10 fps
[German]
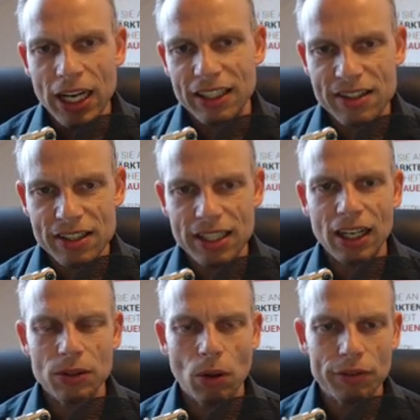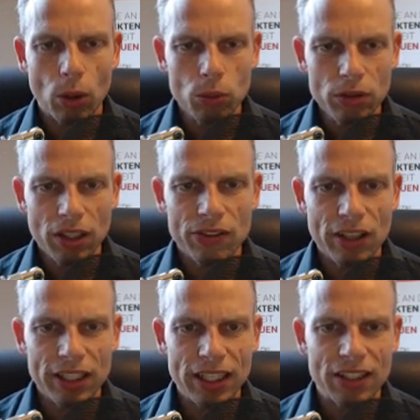Das Szenario auf der unteren
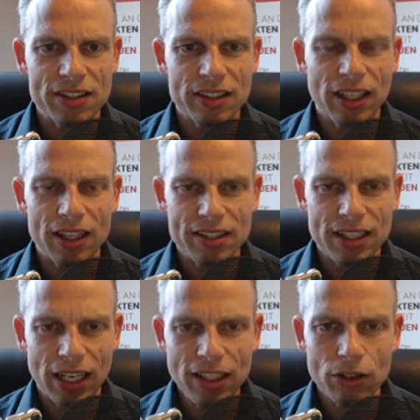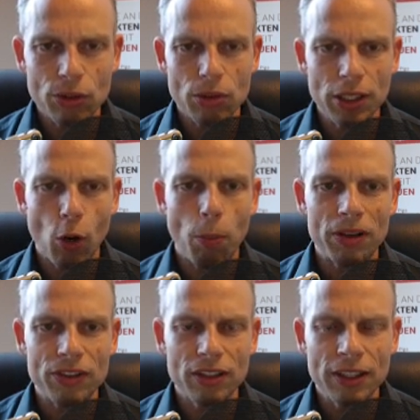Seite, ganz klar, es kann natürlich auch
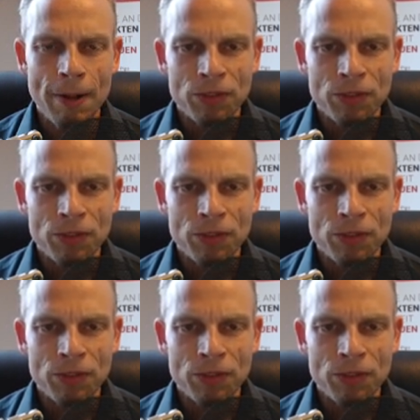passieren,